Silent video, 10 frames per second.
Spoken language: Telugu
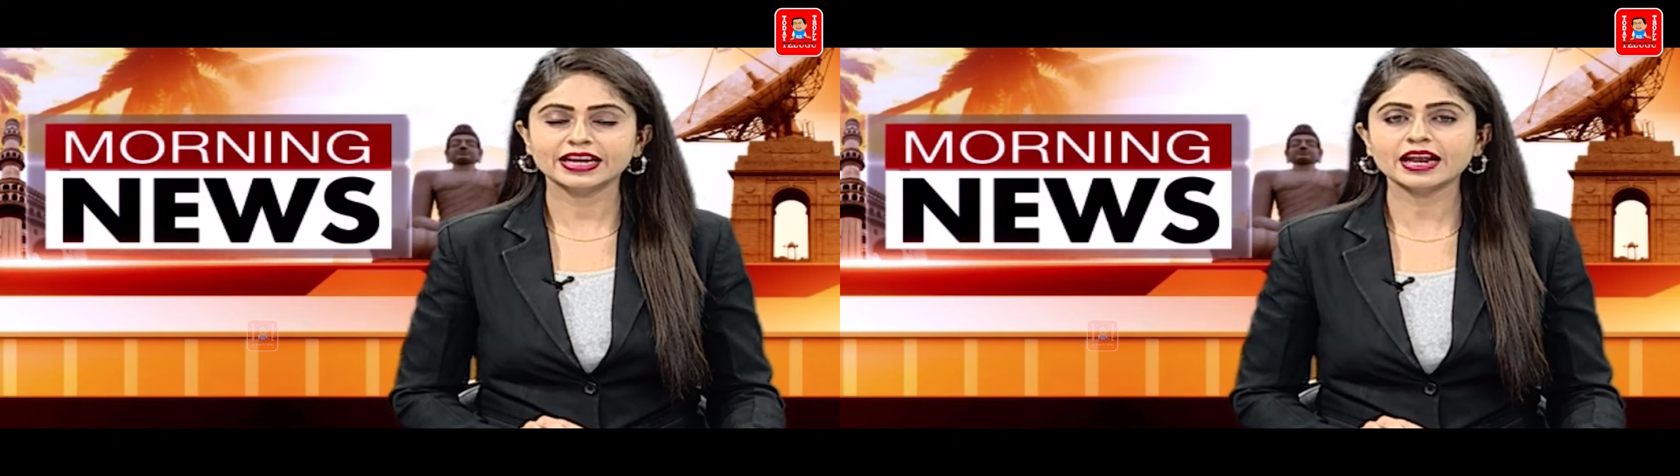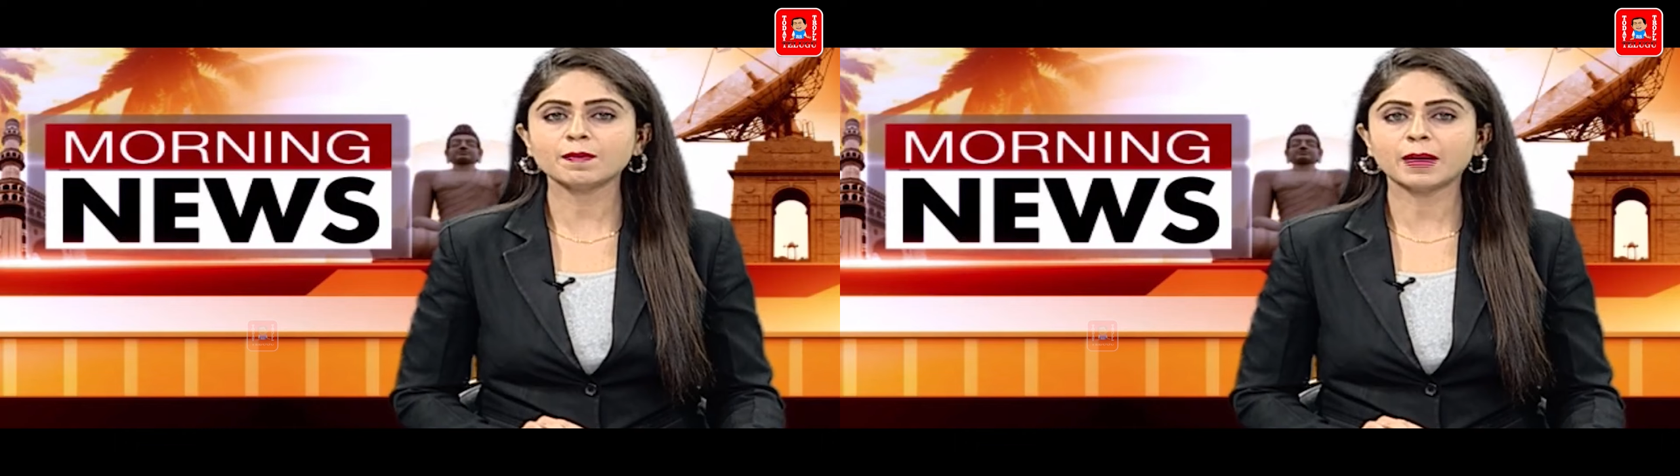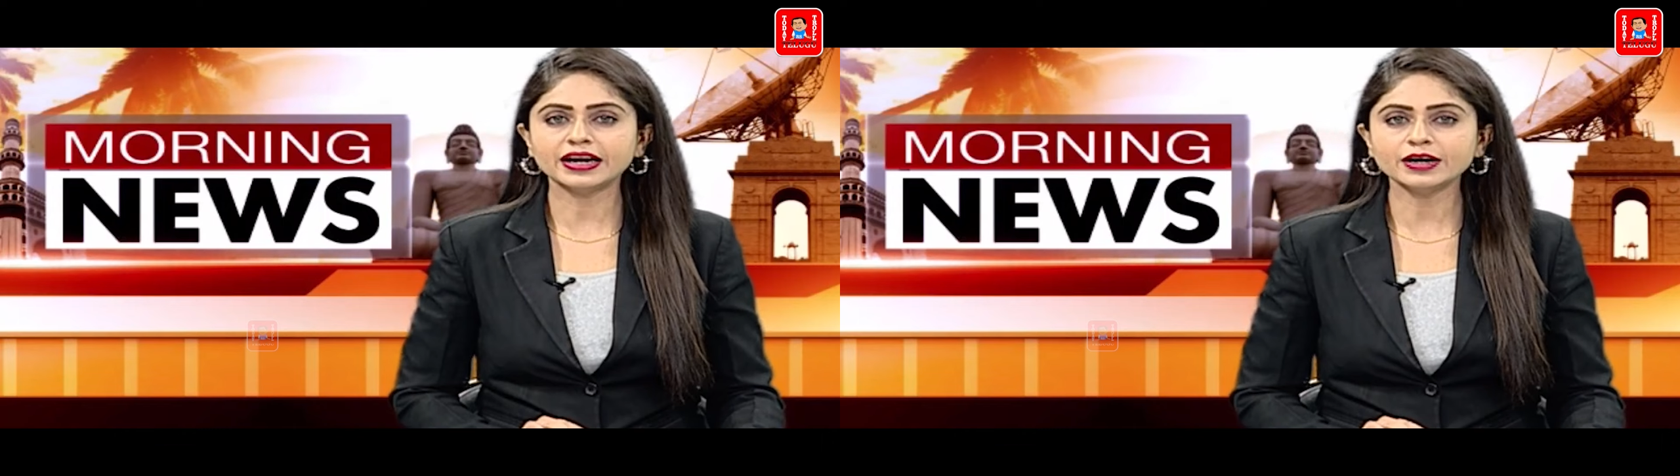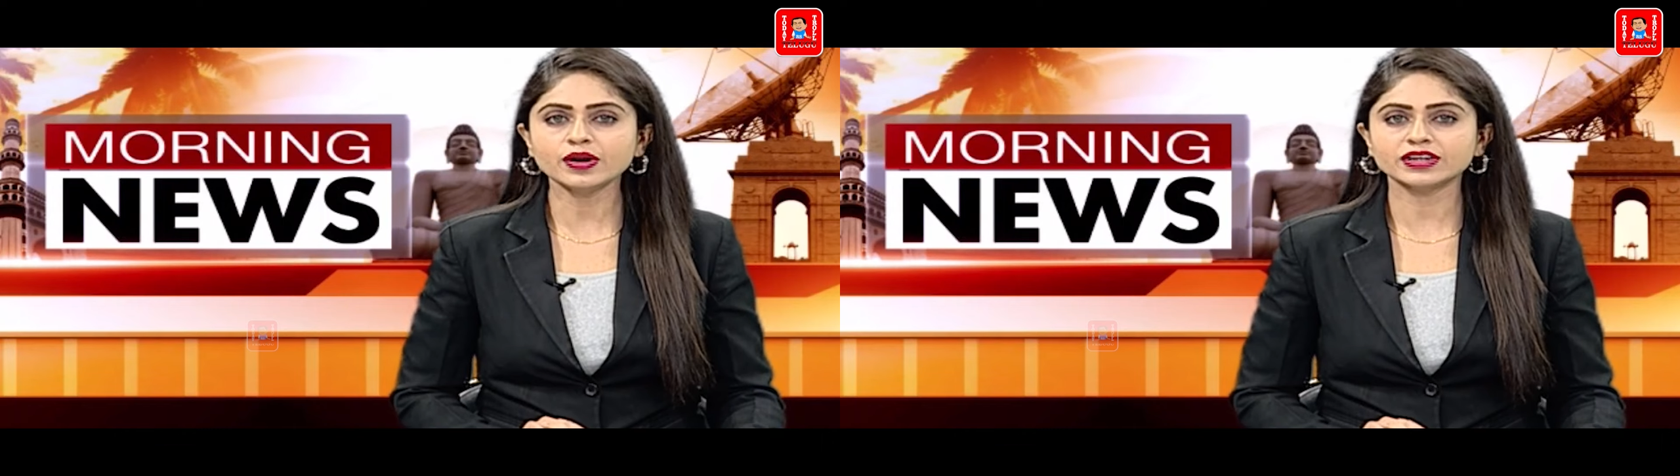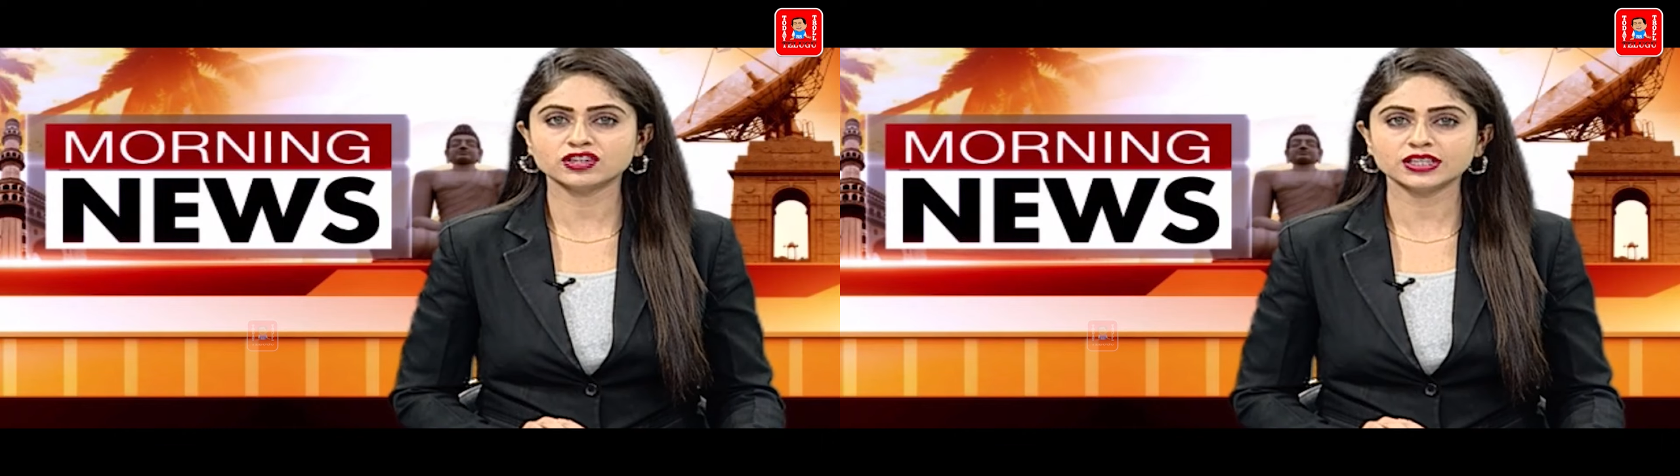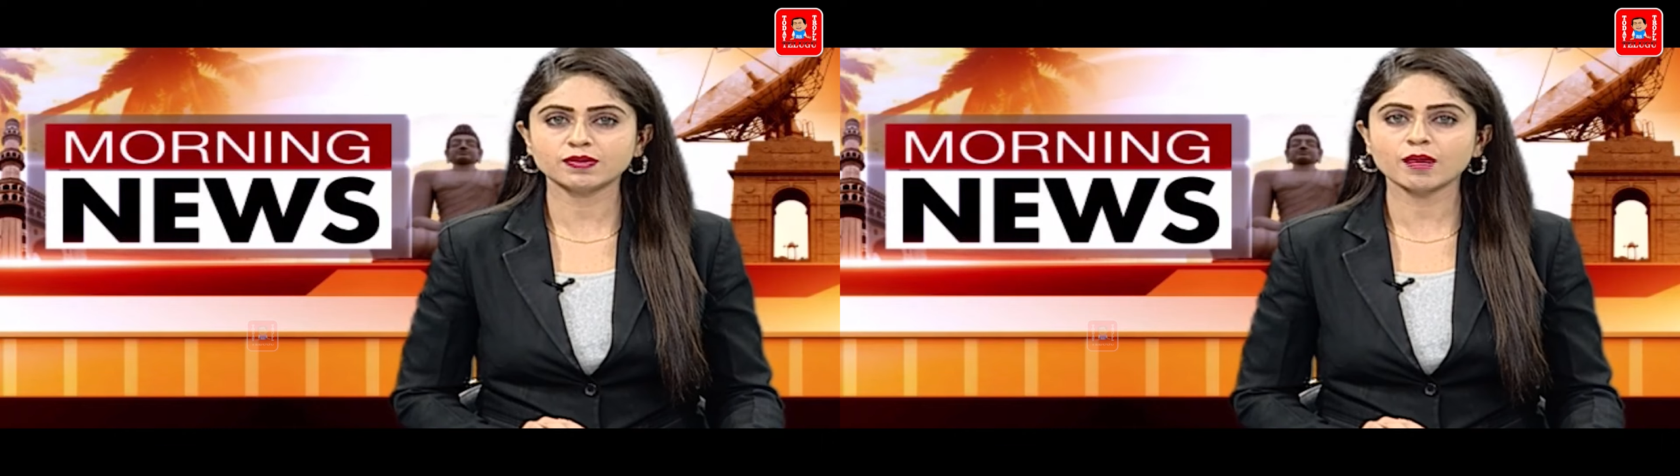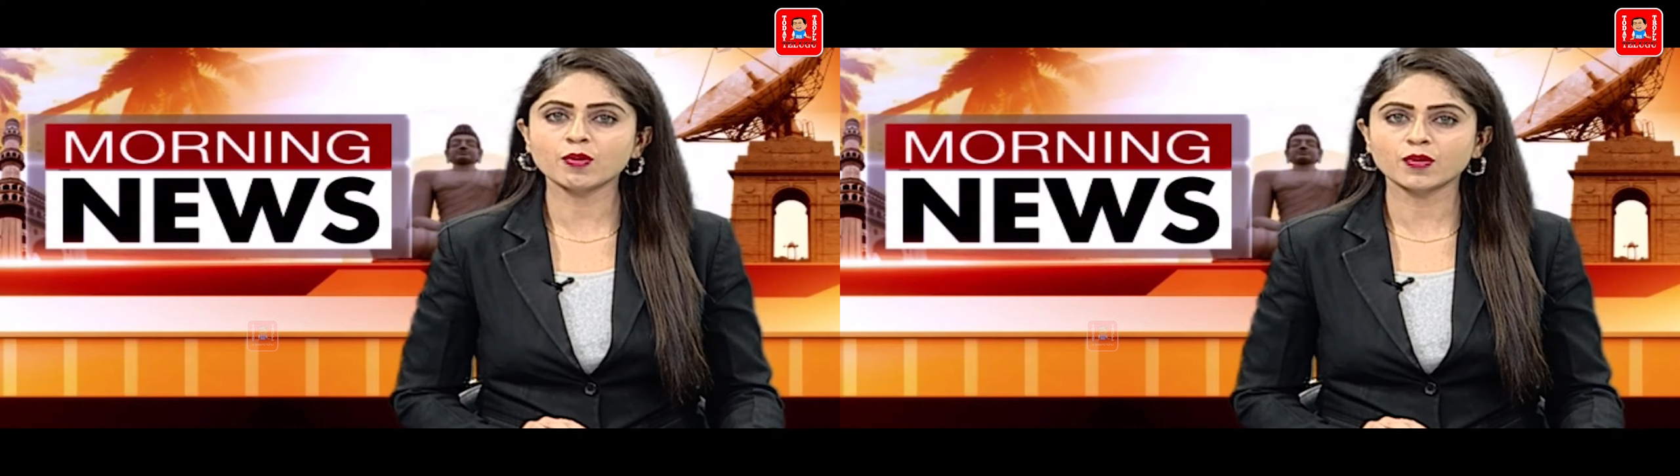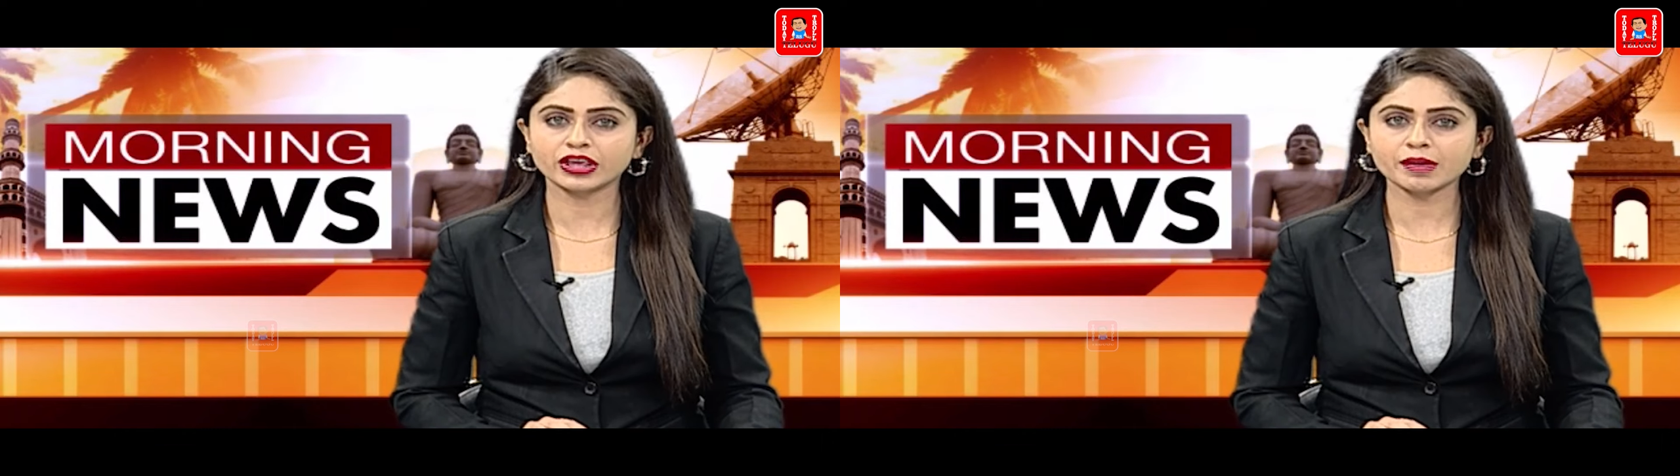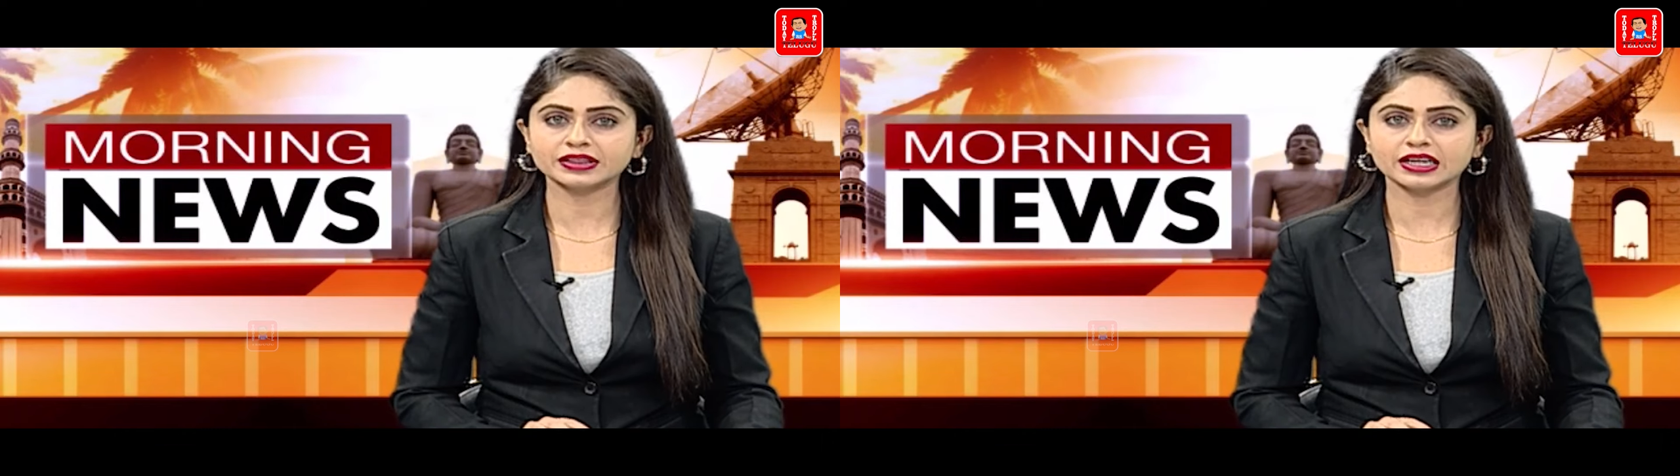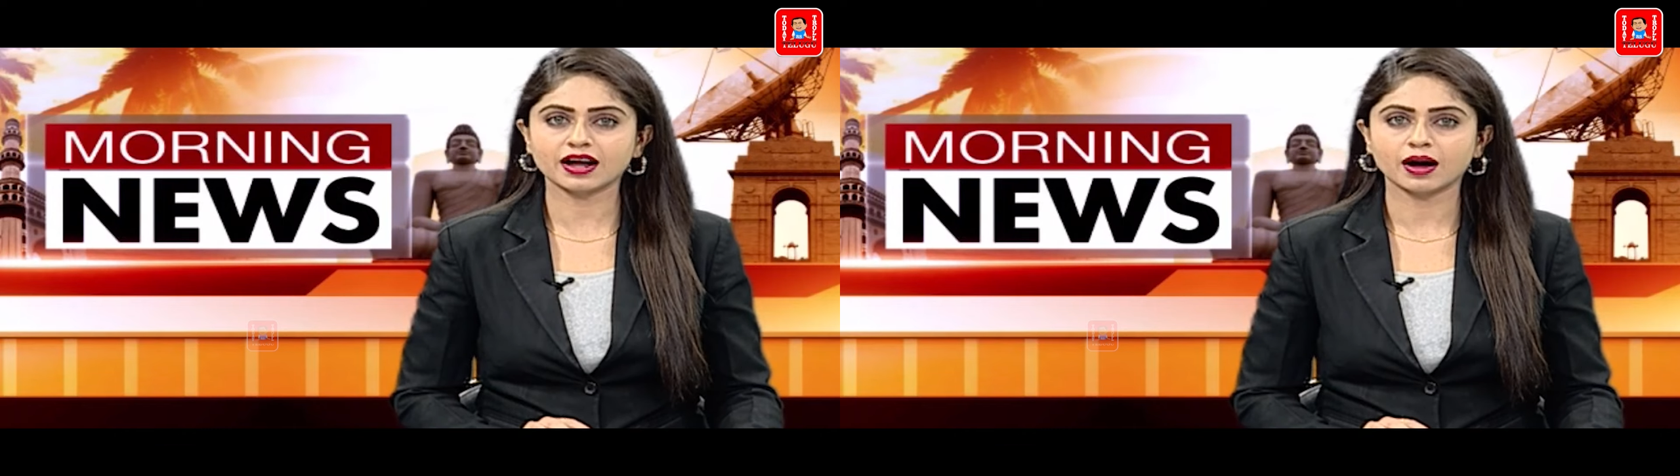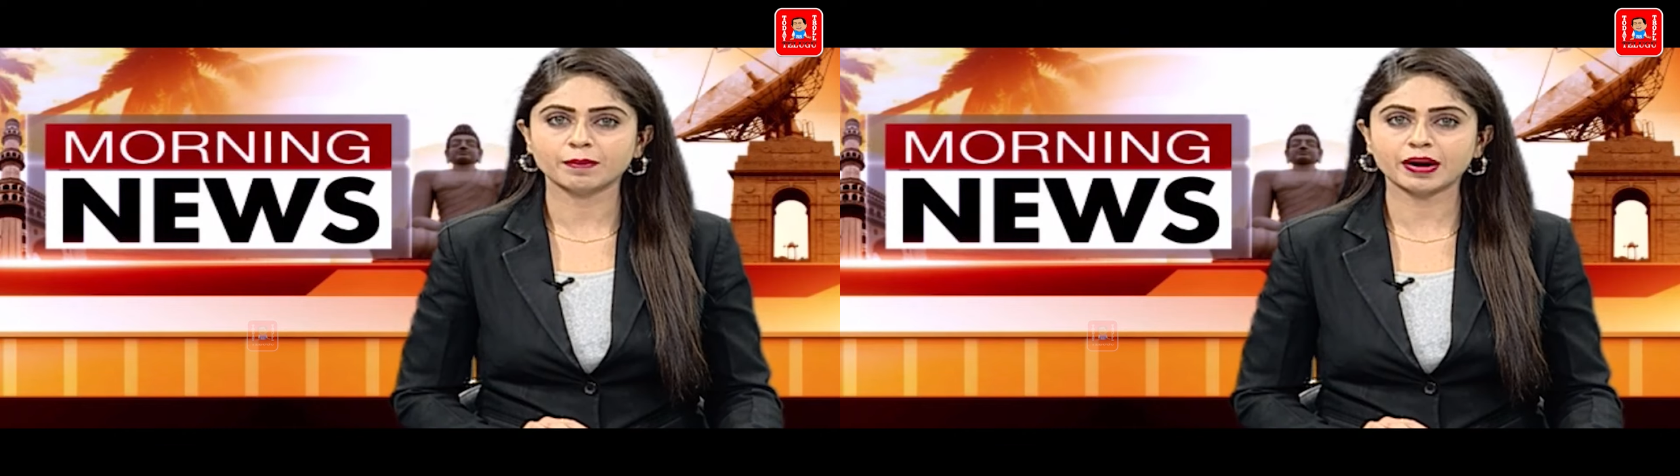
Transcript: ఈ నెల పన్నెండున చంద్రబాబు ముఖ్యమంత్రిగా